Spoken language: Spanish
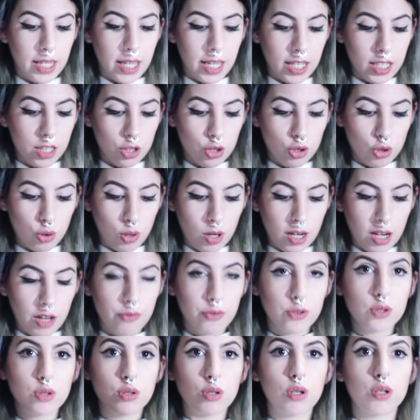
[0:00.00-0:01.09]
que todas las
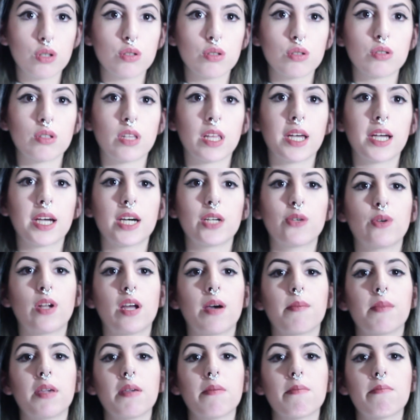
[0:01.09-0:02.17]
fotos tengan
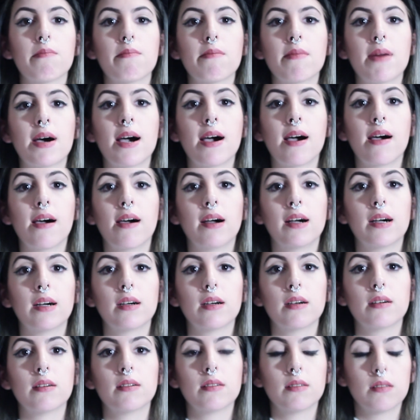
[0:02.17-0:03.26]
una misma
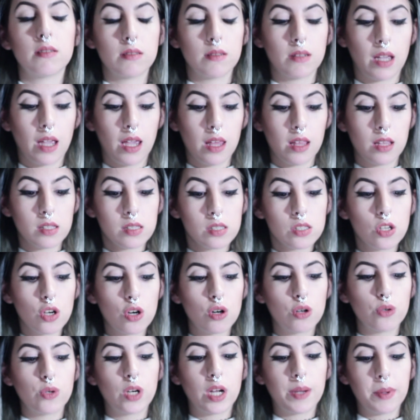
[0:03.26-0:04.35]

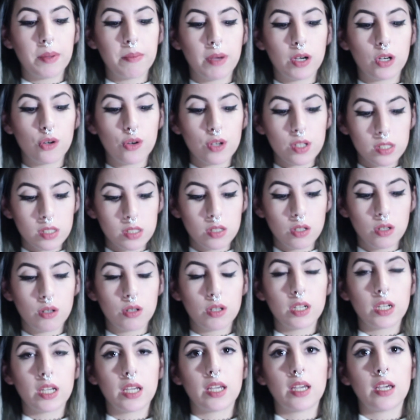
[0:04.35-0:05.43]
edición, una misma
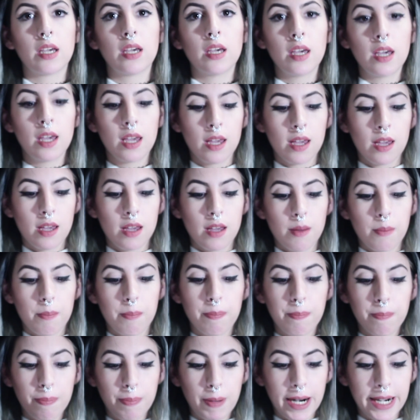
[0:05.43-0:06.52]
cohesión, que
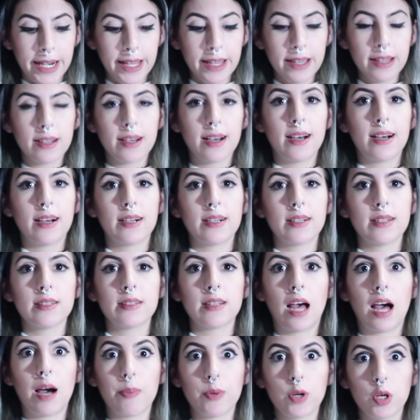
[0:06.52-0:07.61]

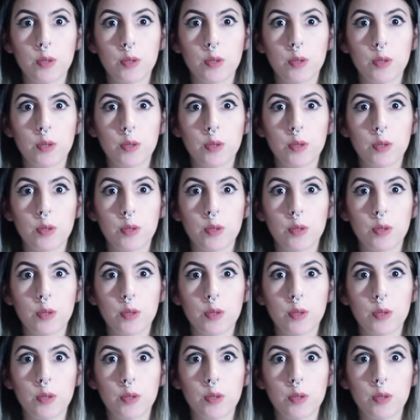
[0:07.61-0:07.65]
parezcan a